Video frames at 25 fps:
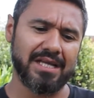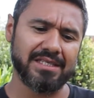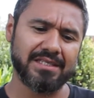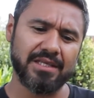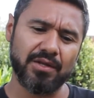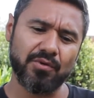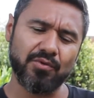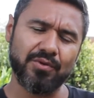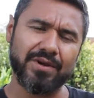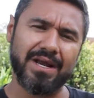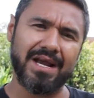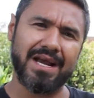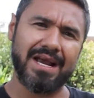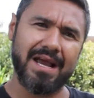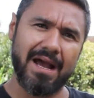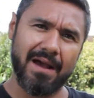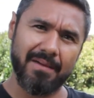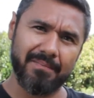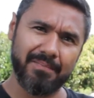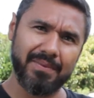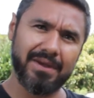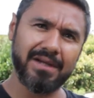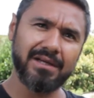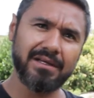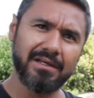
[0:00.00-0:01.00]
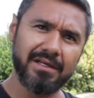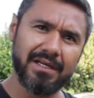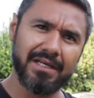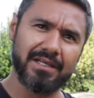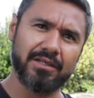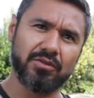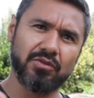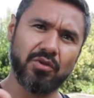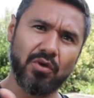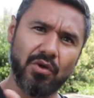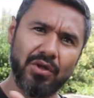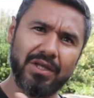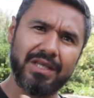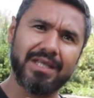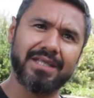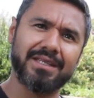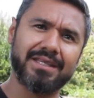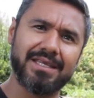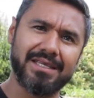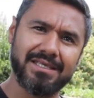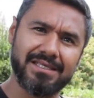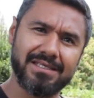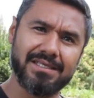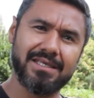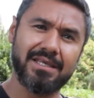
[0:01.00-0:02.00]
a hacer una capa en todo el
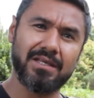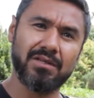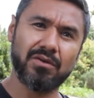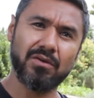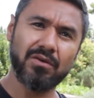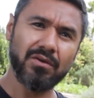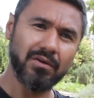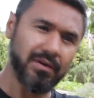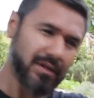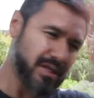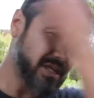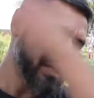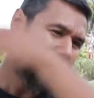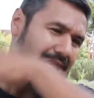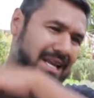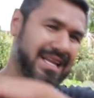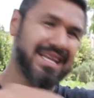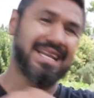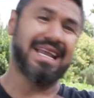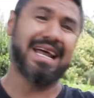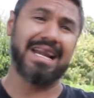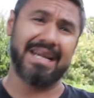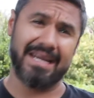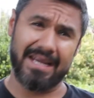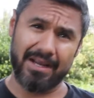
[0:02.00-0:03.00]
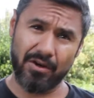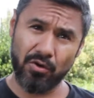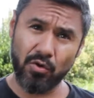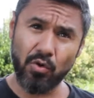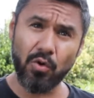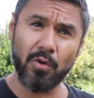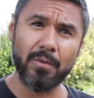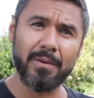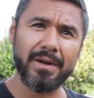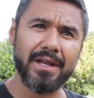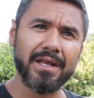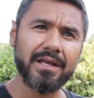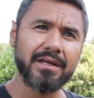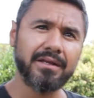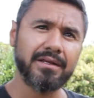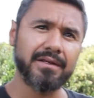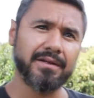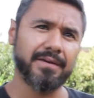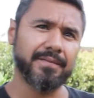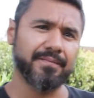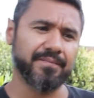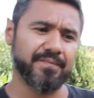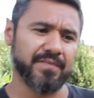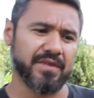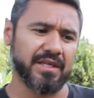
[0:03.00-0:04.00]
intestino, la recubre
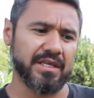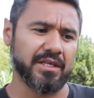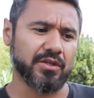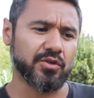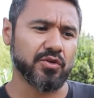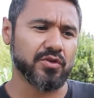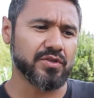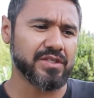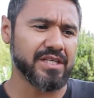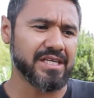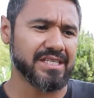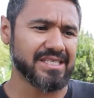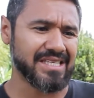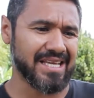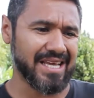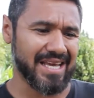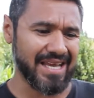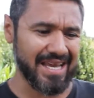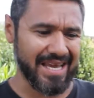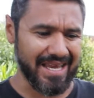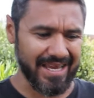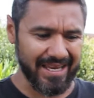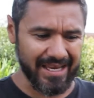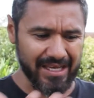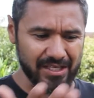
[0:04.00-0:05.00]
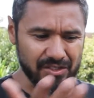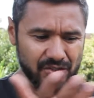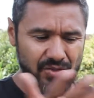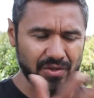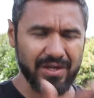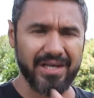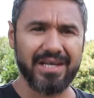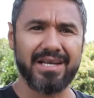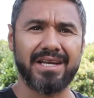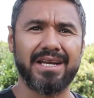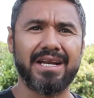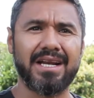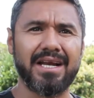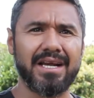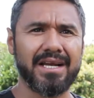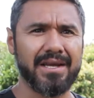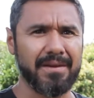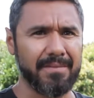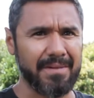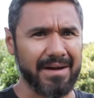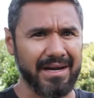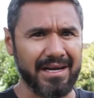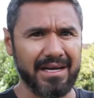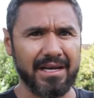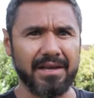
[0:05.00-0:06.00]
y entonces eso genera
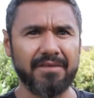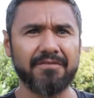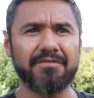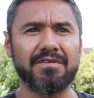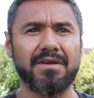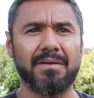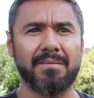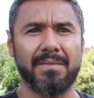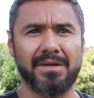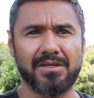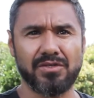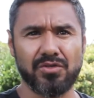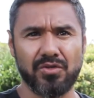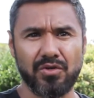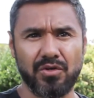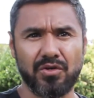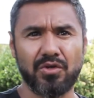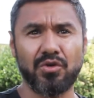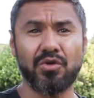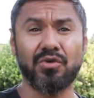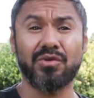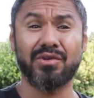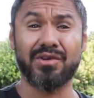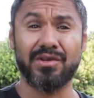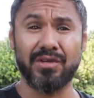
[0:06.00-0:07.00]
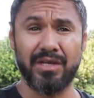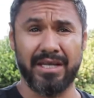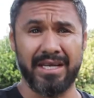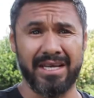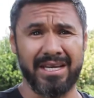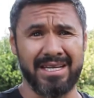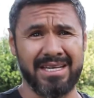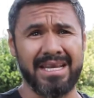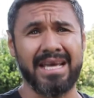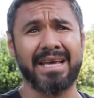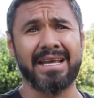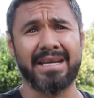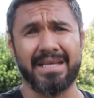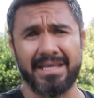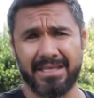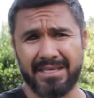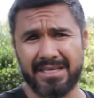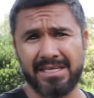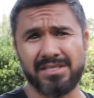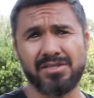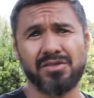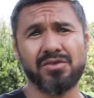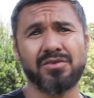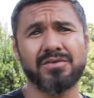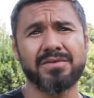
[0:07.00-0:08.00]
que baje la inflamación y, la
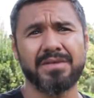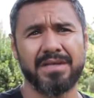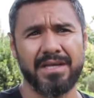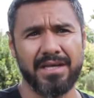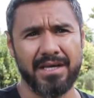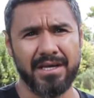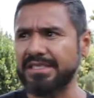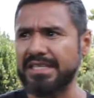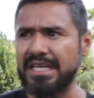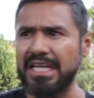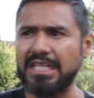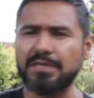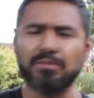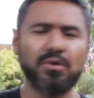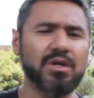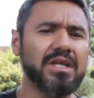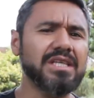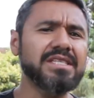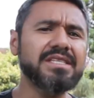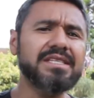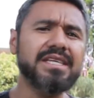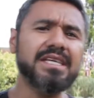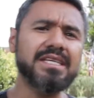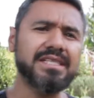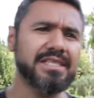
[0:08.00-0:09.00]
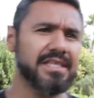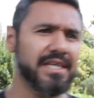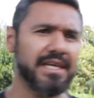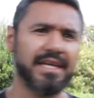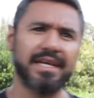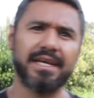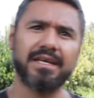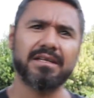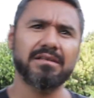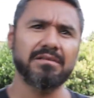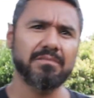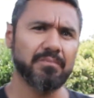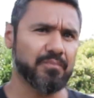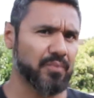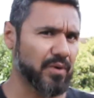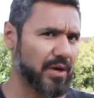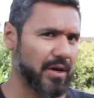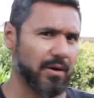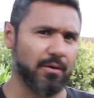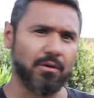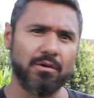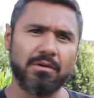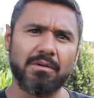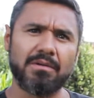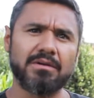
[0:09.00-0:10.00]
irritación. Si las molestias siguen,
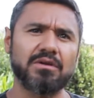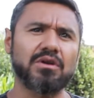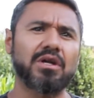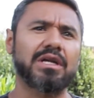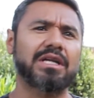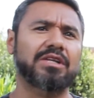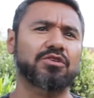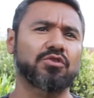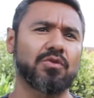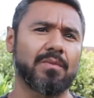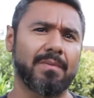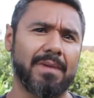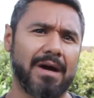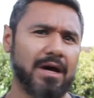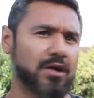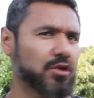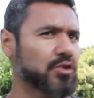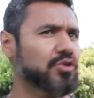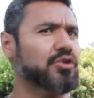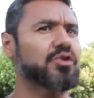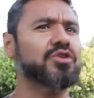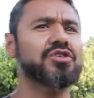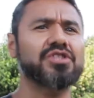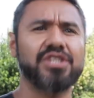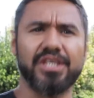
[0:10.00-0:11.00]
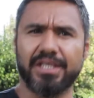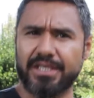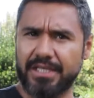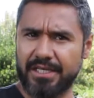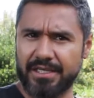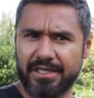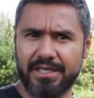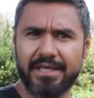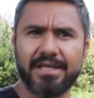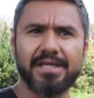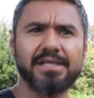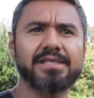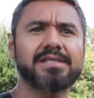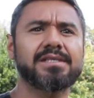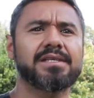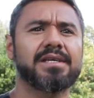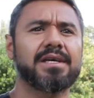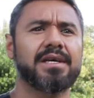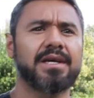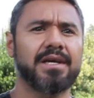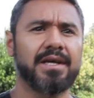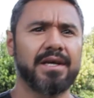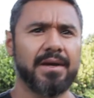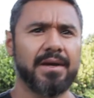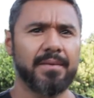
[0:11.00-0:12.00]
puede volverlo a retomar otros siete días,
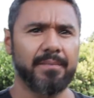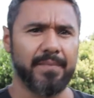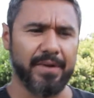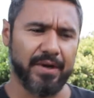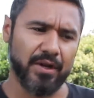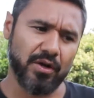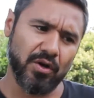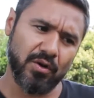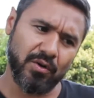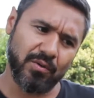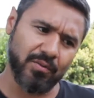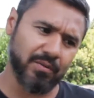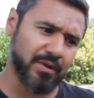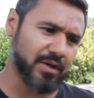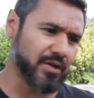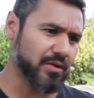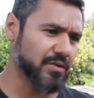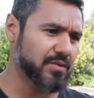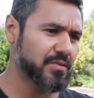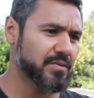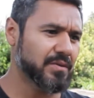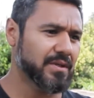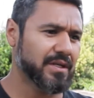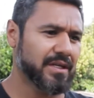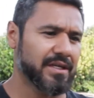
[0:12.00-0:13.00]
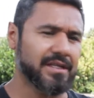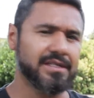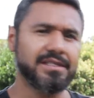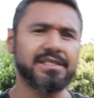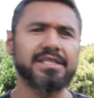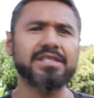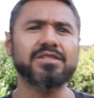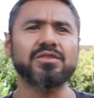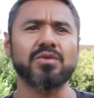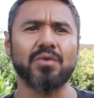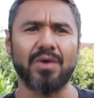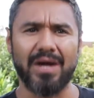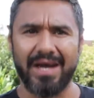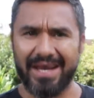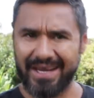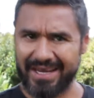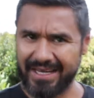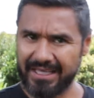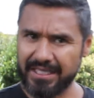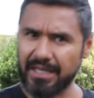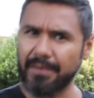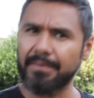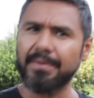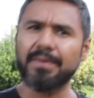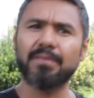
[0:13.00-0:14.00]
pero bueno, insisto, hay
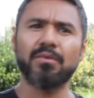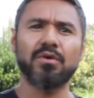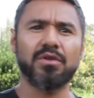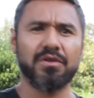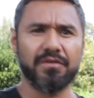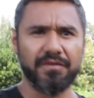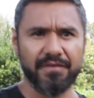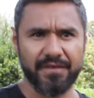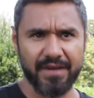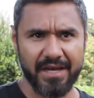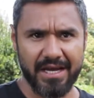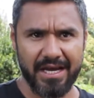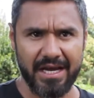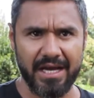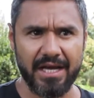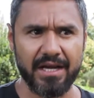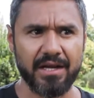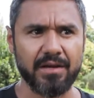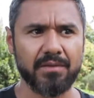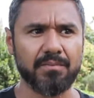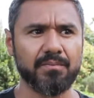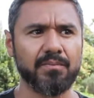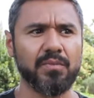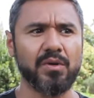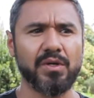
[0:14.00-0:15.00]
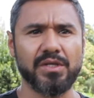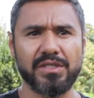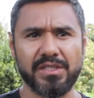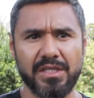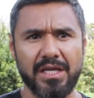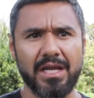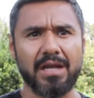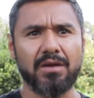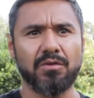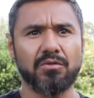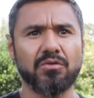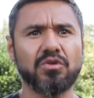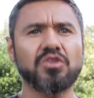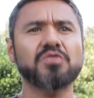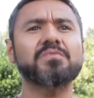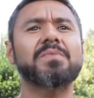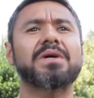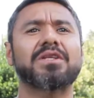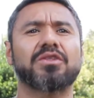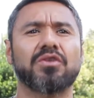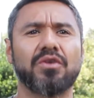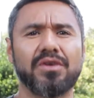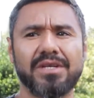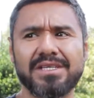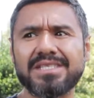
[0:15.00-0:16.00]
que también modificar pues algunos
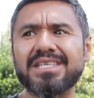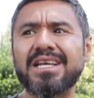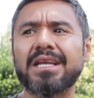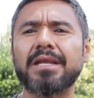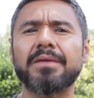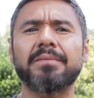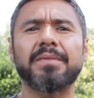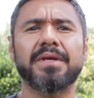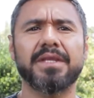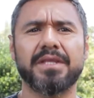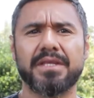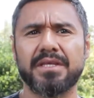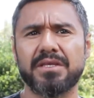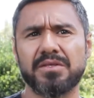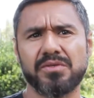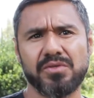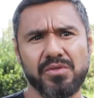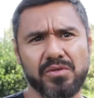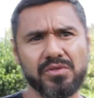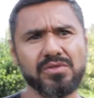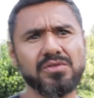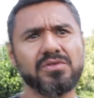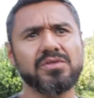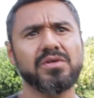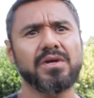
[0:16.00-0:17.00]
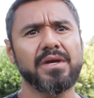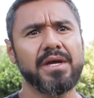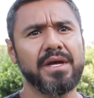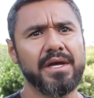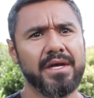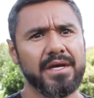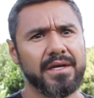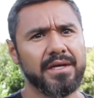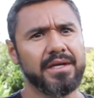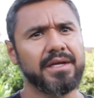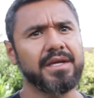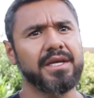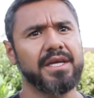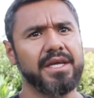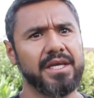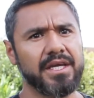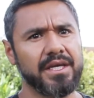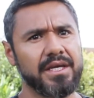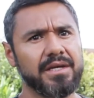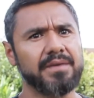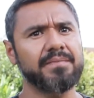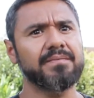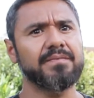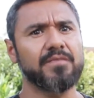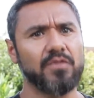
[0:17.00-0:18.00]
patrones alimenticios
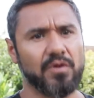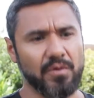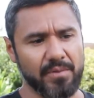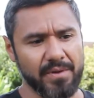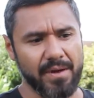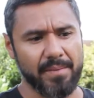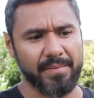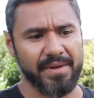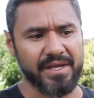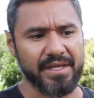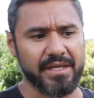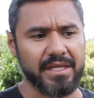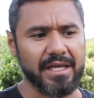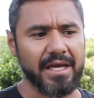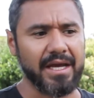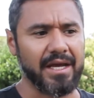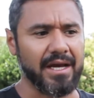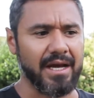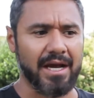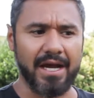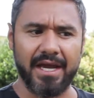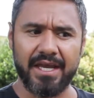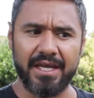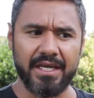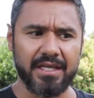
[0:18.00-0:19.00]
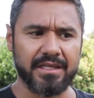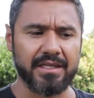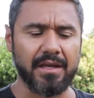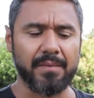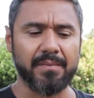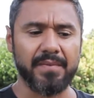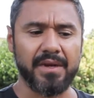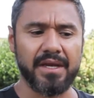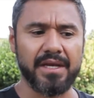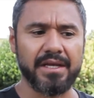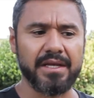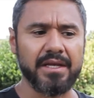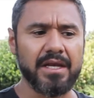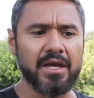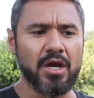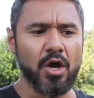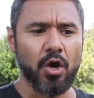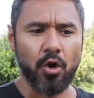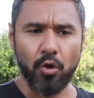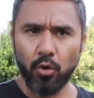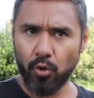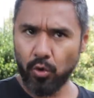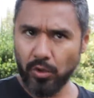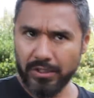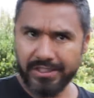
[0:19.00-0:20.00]
y obviamente hay también
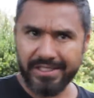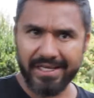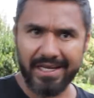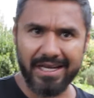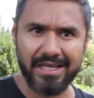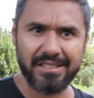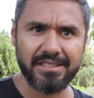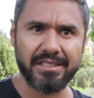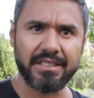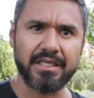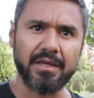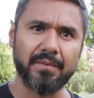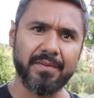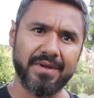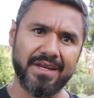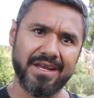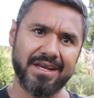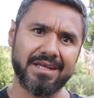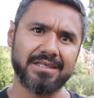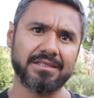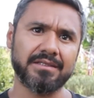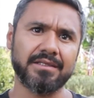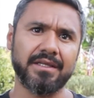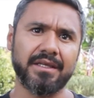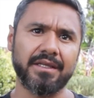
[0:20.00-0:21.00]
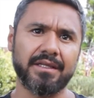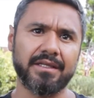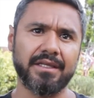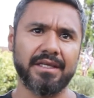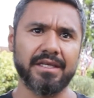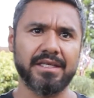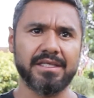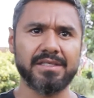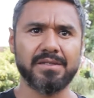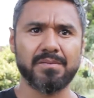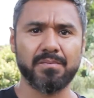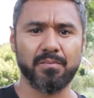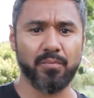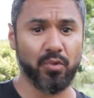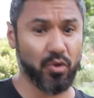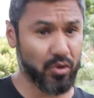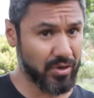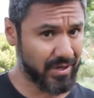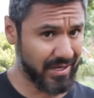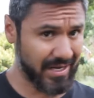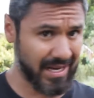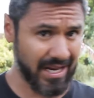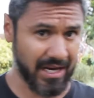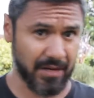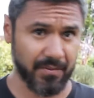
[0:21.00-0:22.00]
úlceras y también hay gastritis
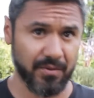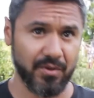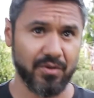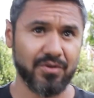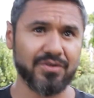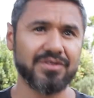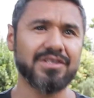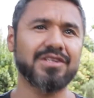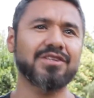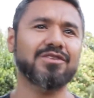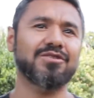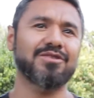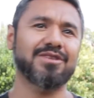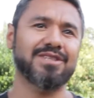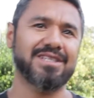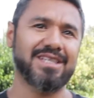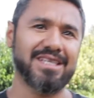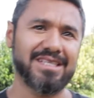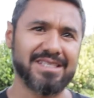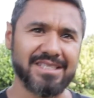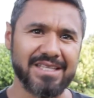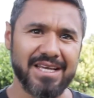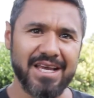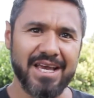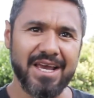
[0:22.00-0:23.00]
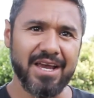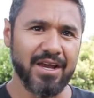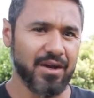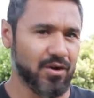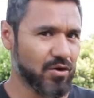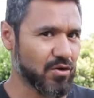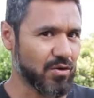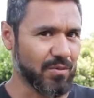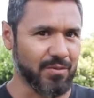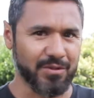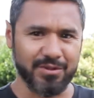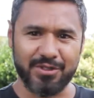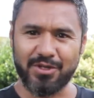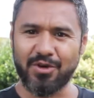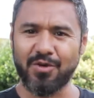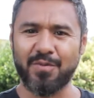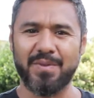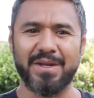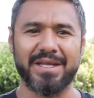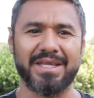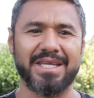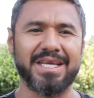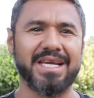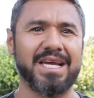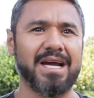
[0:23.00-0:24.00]
por nervios. Entonces, como te lo
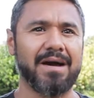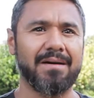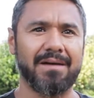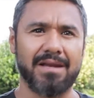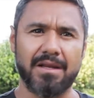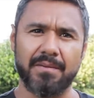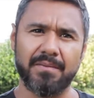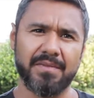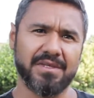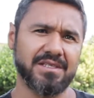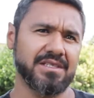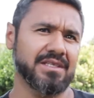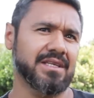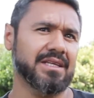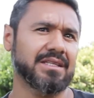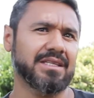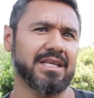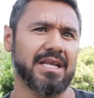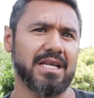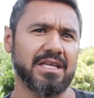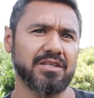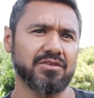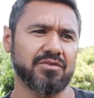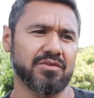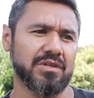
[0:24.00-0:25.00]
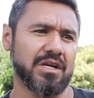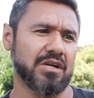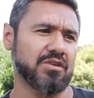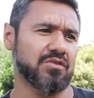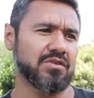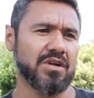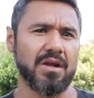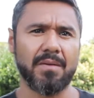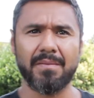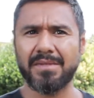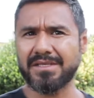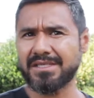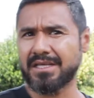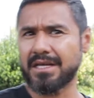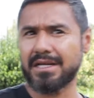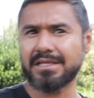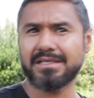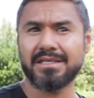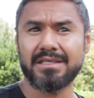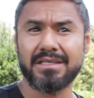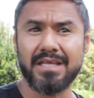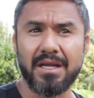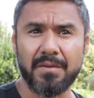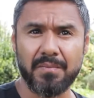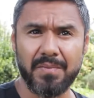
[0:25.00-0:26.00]
platicaba, la medicina tradicional no nada más es
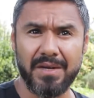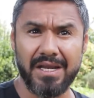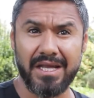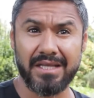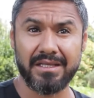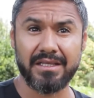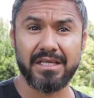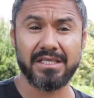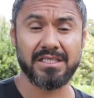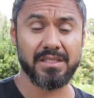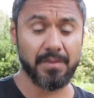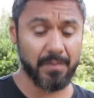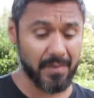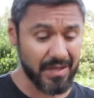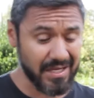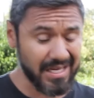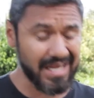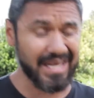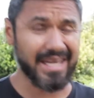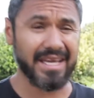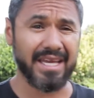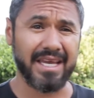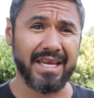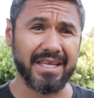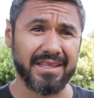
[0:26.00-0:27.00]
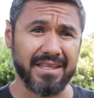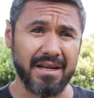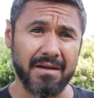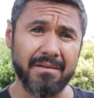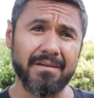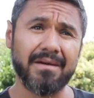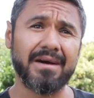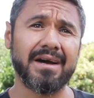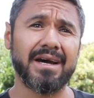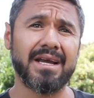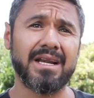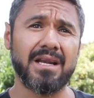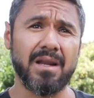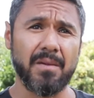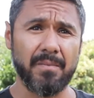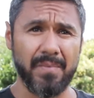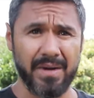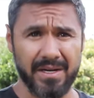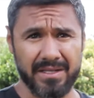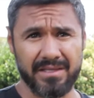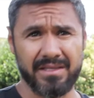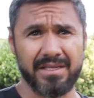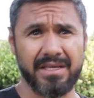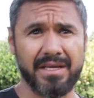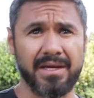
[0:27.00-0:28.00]
recetar plantas, también hay que trabajar la
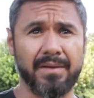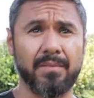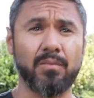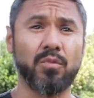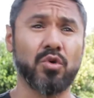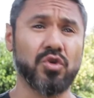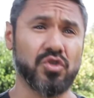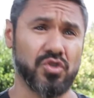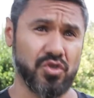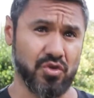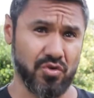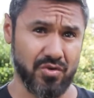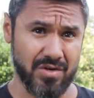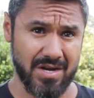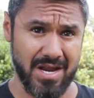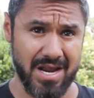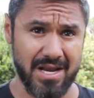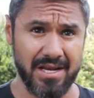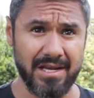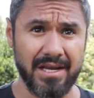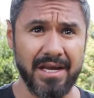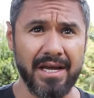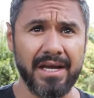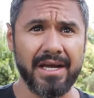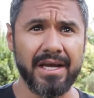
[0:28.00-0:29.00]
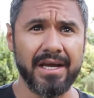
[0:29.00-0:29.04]
parte emocional.